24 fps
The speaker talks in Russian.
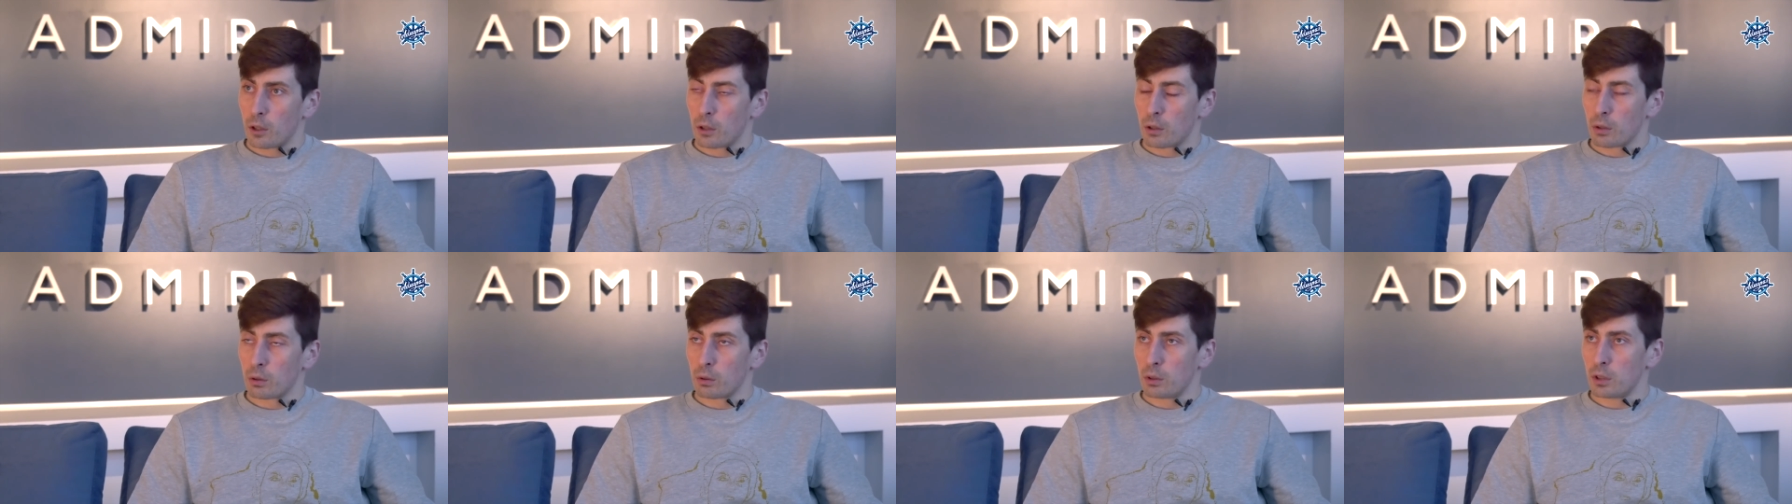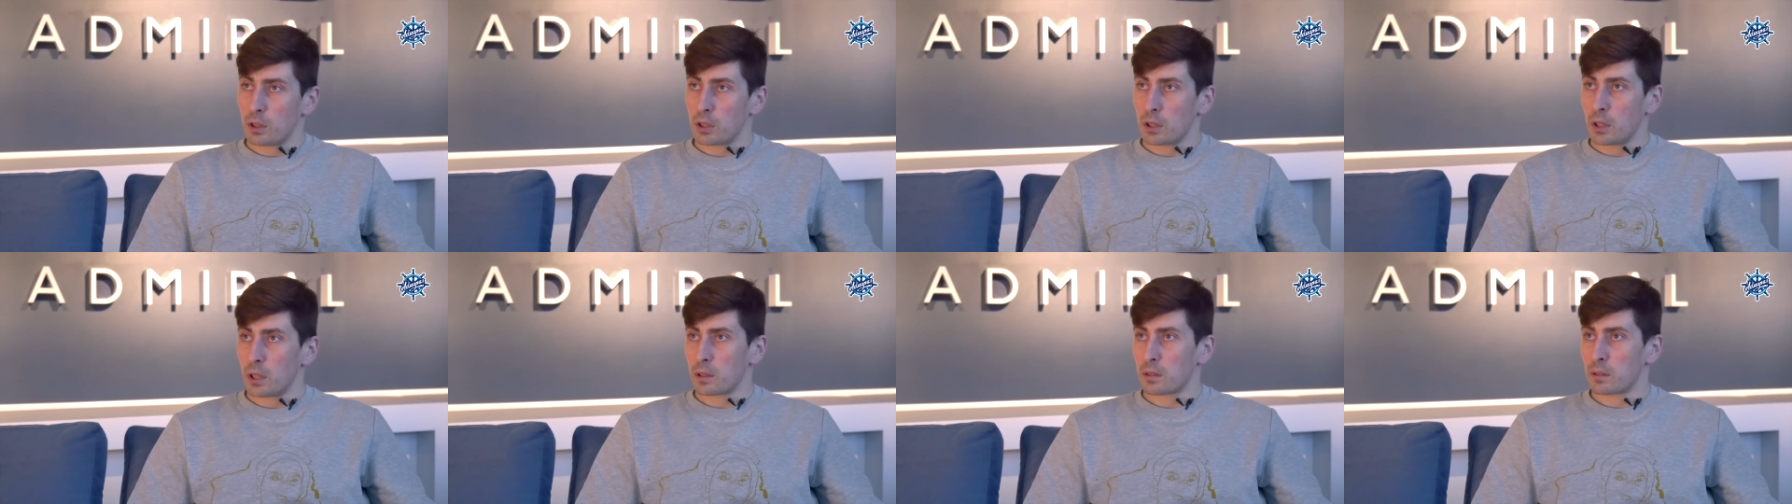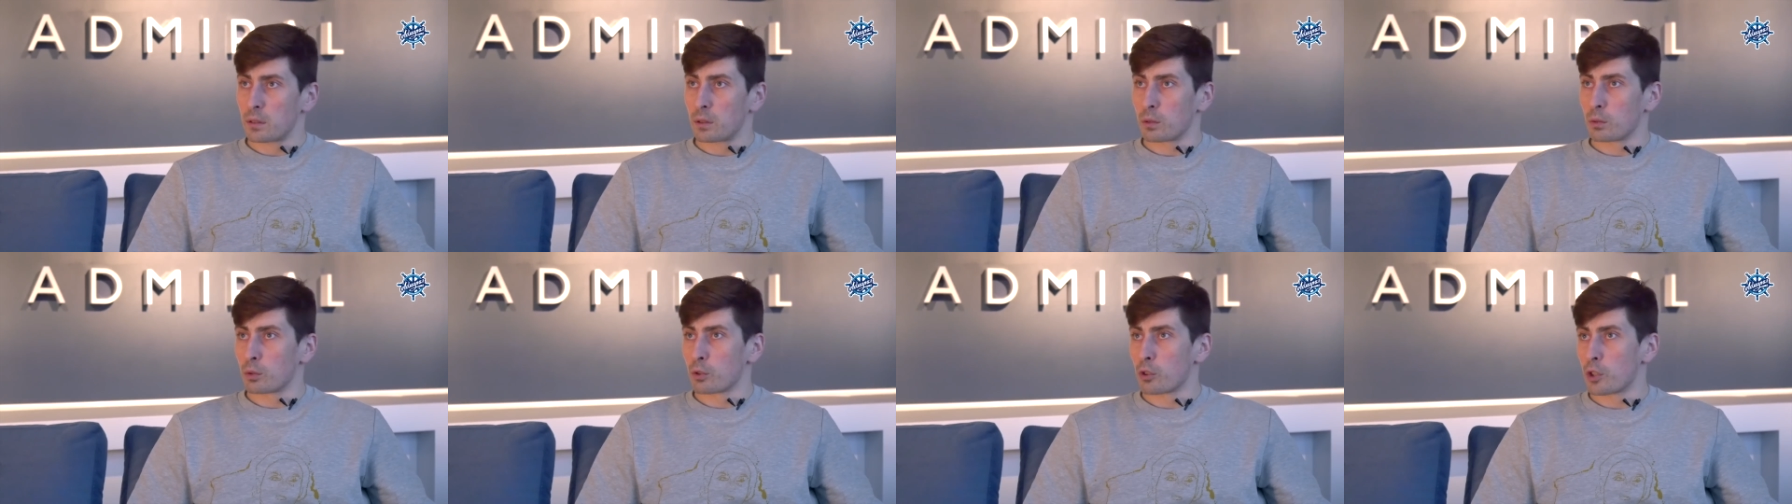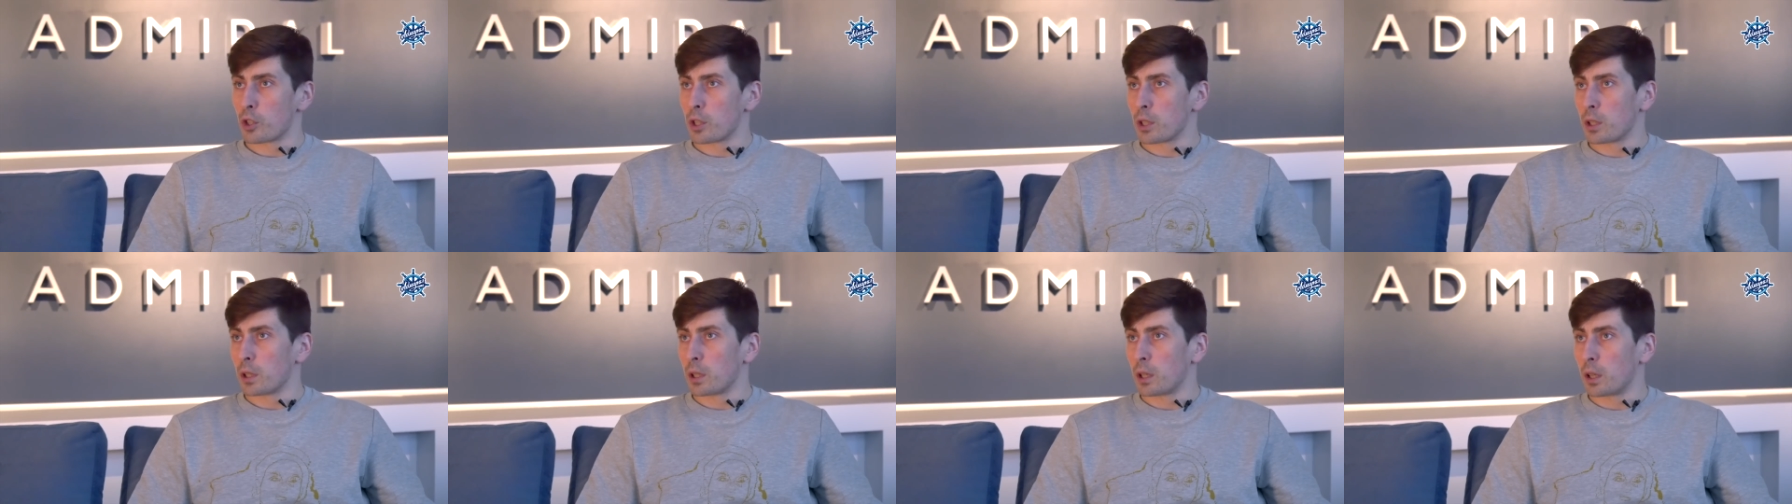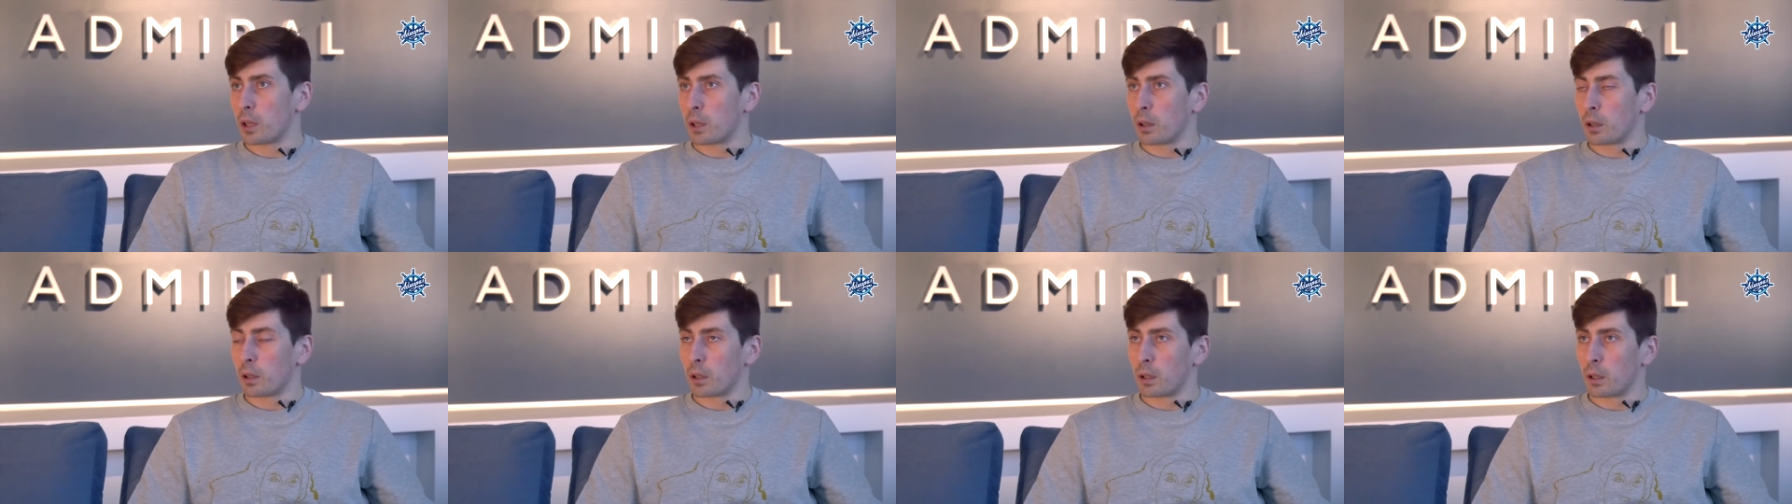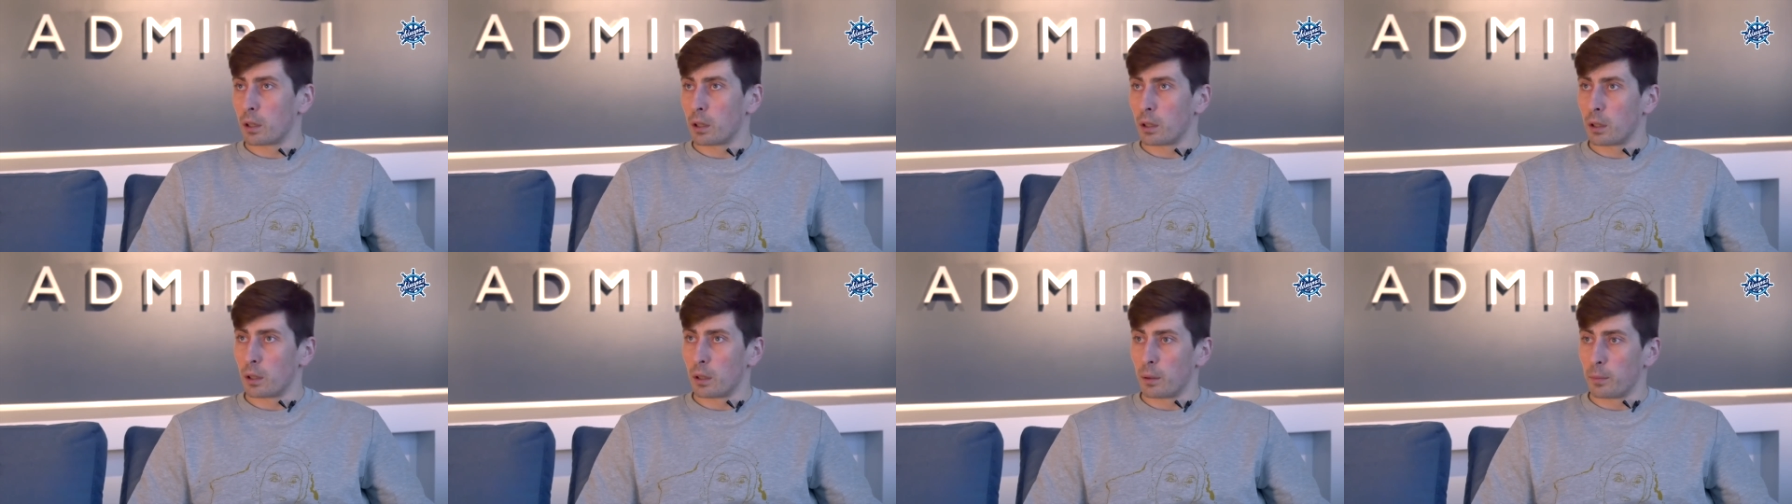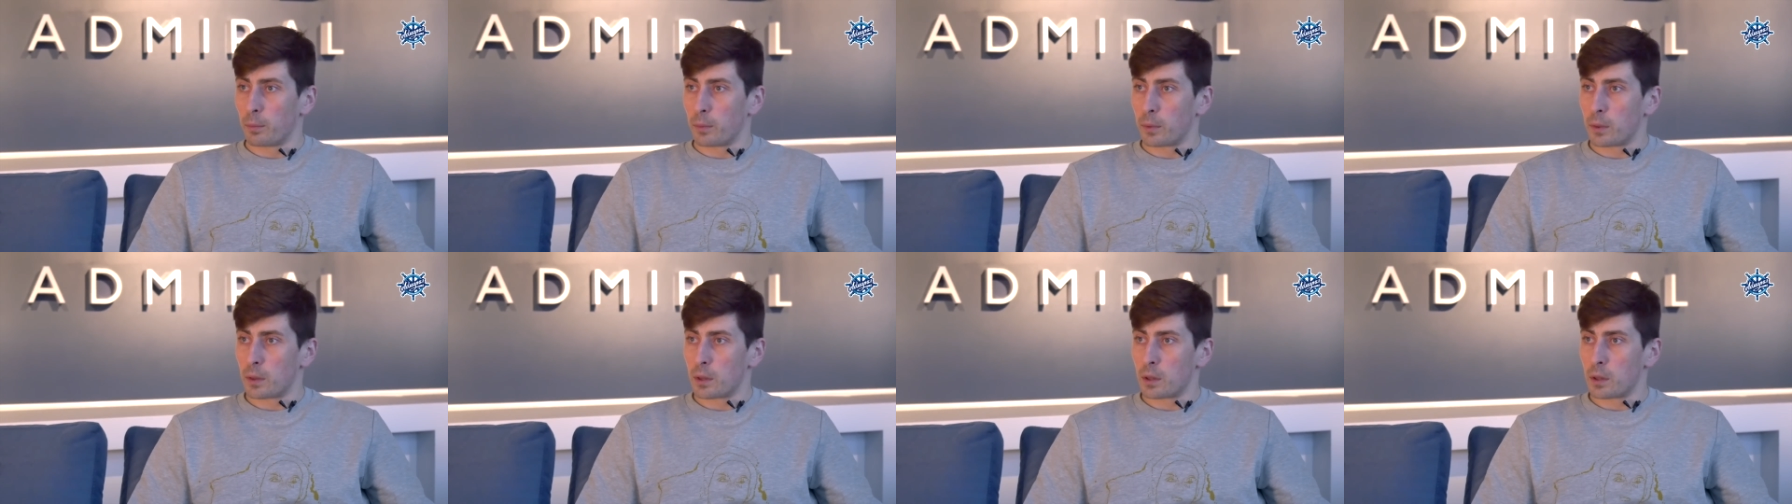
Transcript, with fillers: Ну, естественно, уже